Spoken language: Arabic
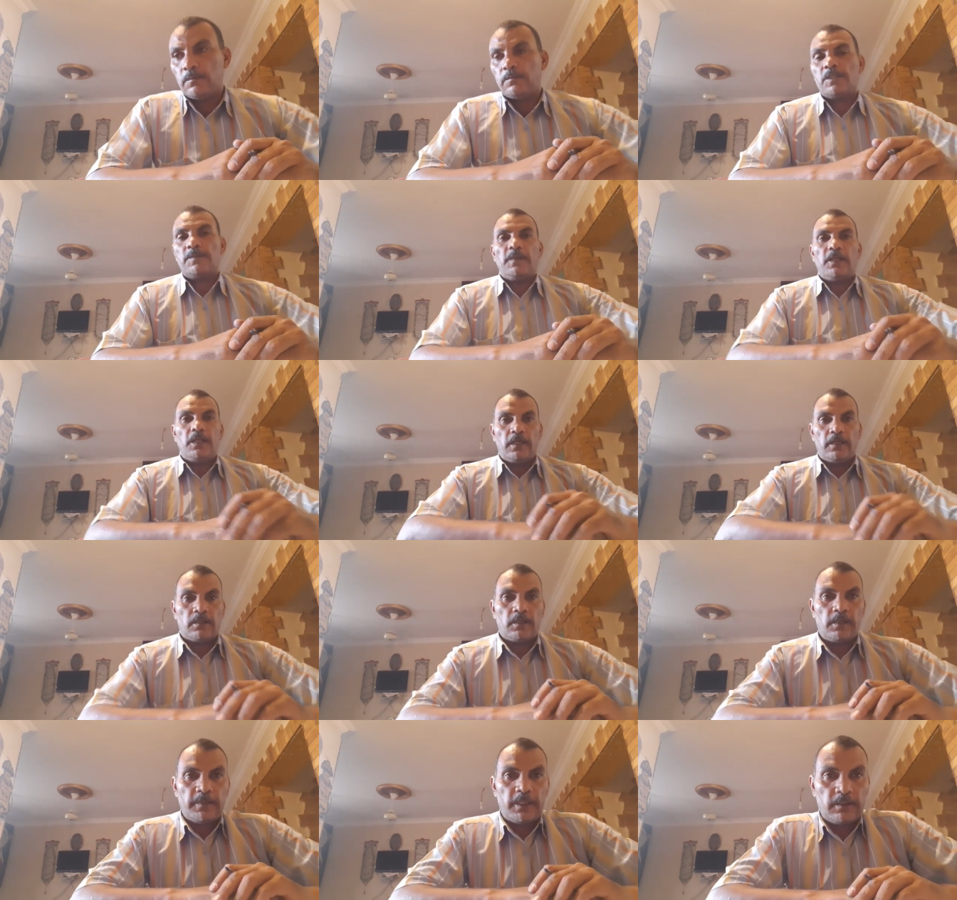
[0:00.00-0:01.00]
بسم الله
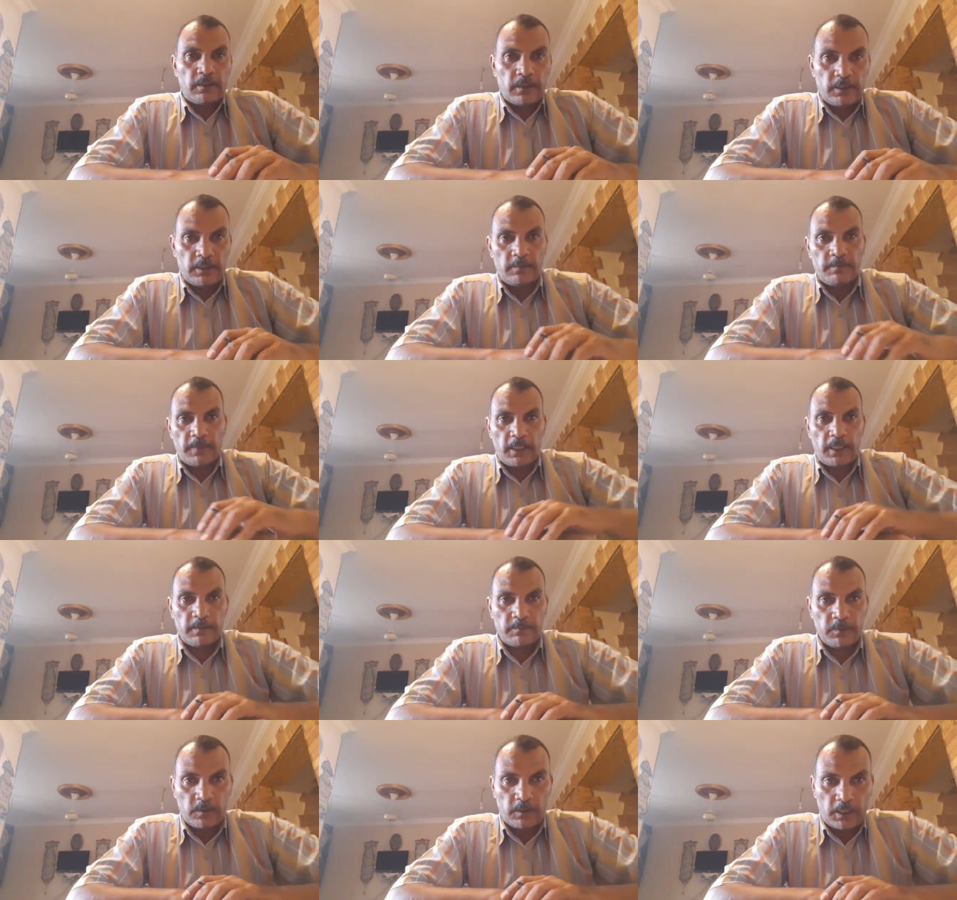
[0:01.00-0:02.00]
الرحمن الرحيم
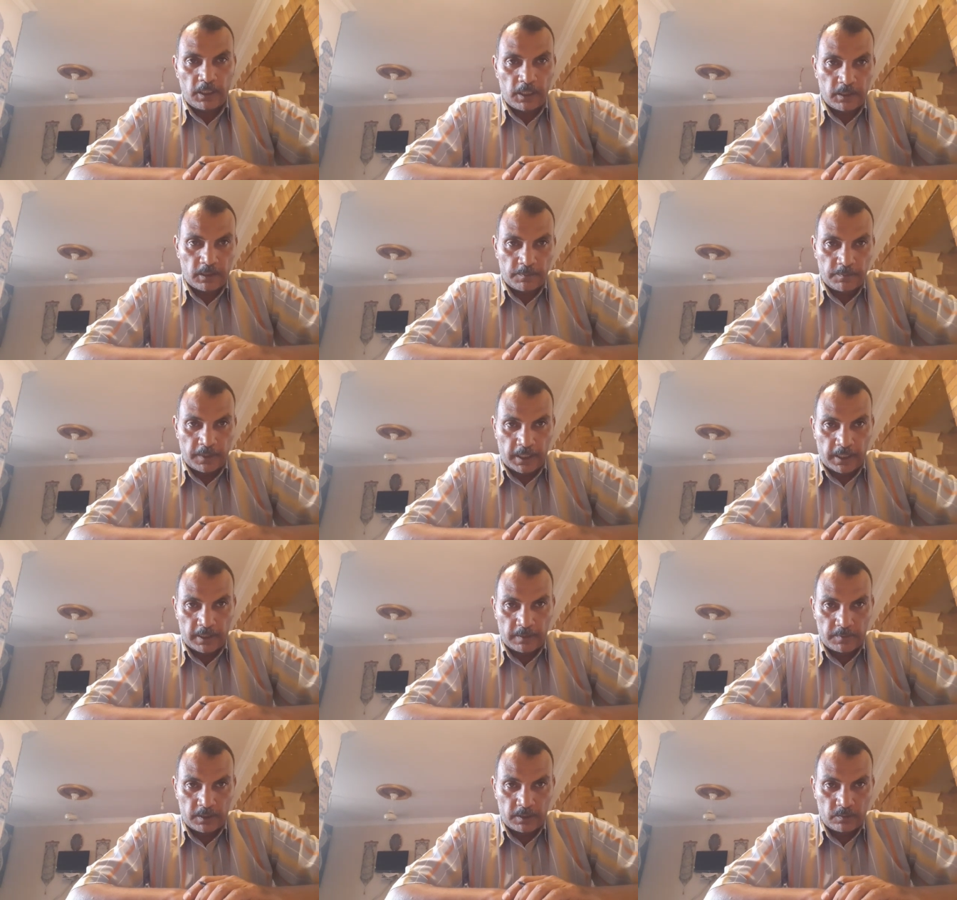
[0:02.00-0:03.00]
الحمد لله رب
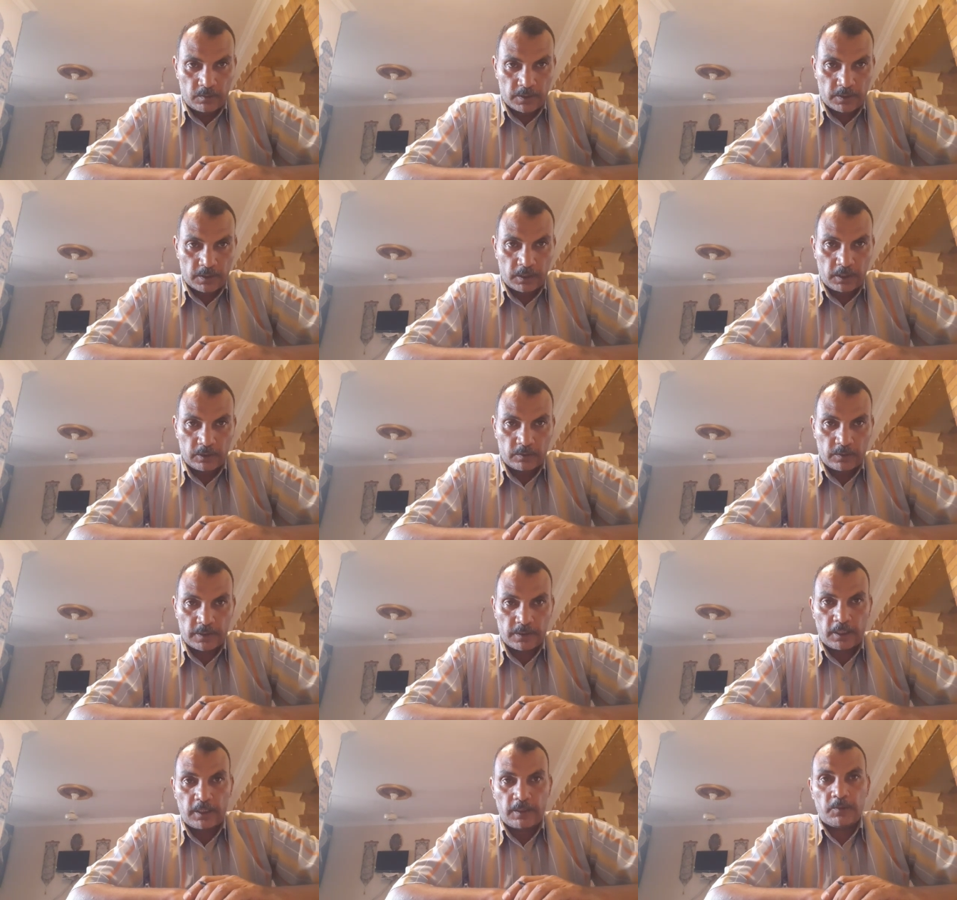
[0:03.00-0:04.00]
العالمين والصلاة
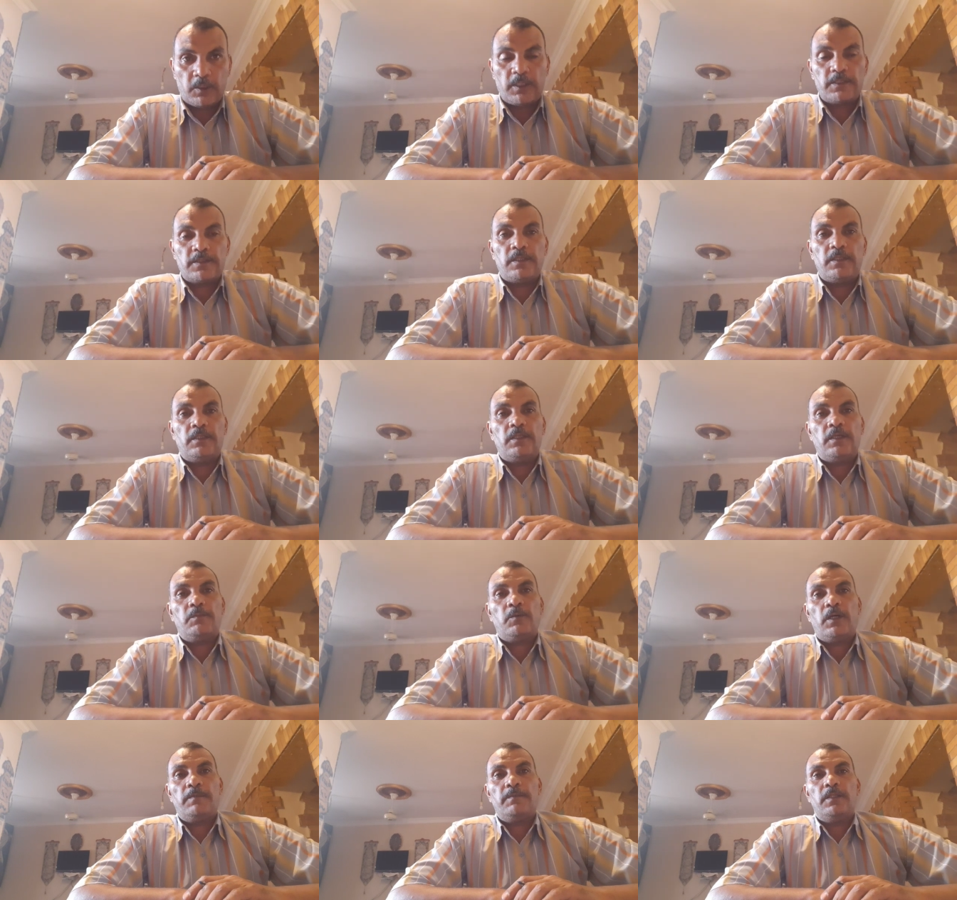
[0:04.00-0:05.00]
والسلام على سيدنا
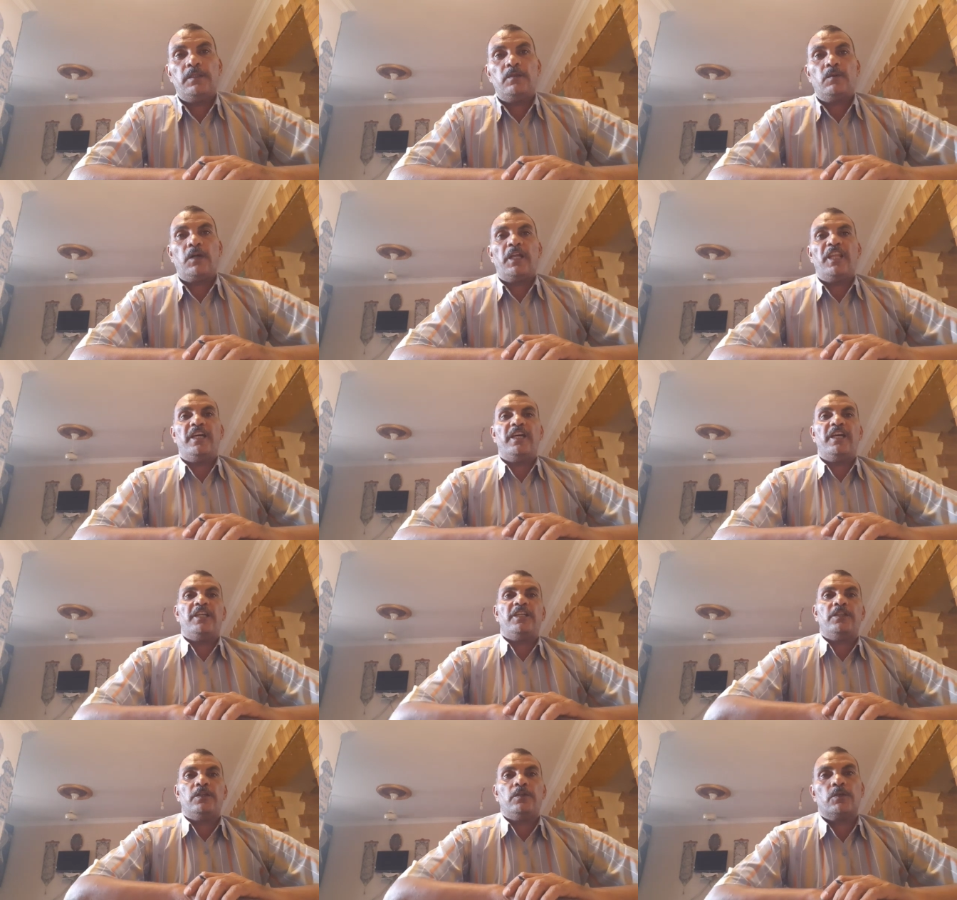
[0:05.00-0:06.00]
محمد وعلى
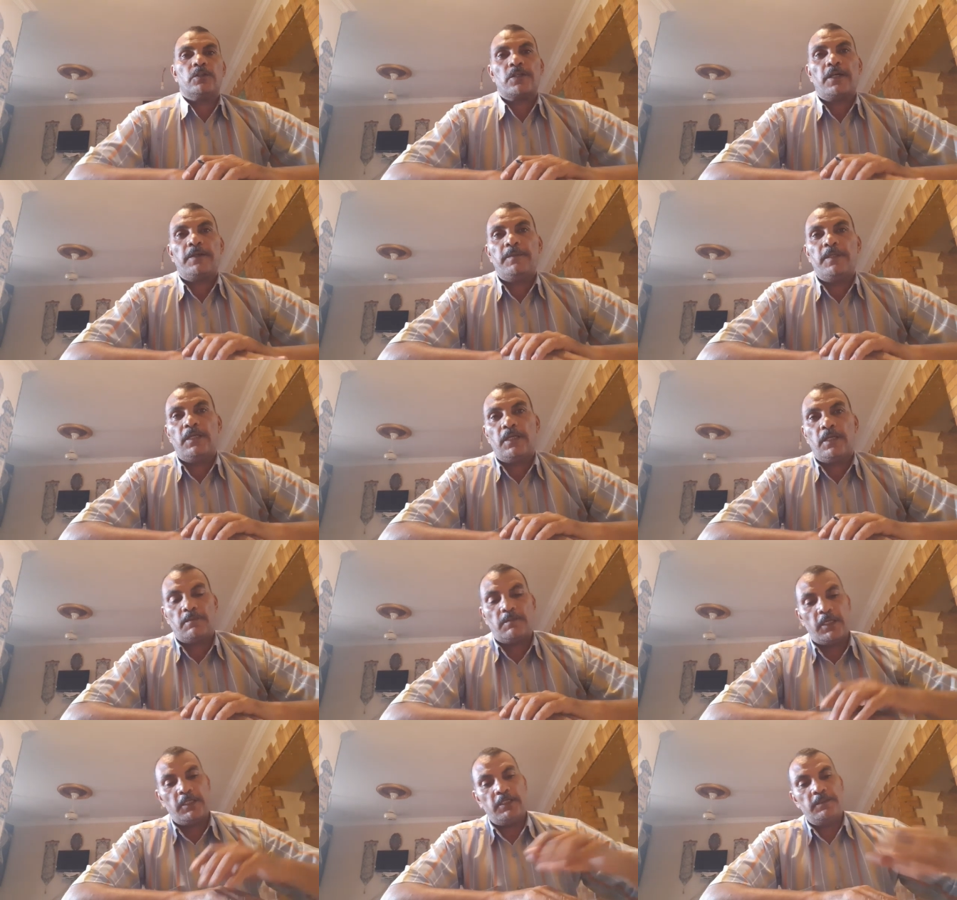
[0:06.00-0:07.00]
آله وصحبه
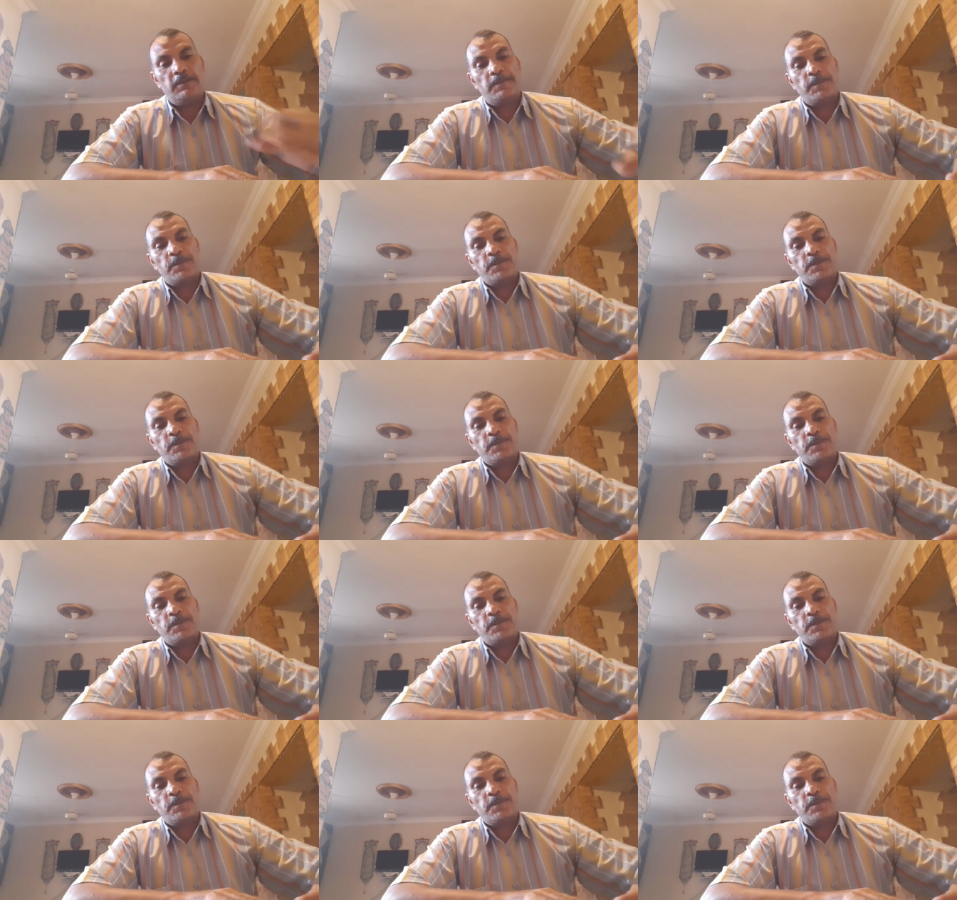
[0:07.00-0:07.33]
أجمعين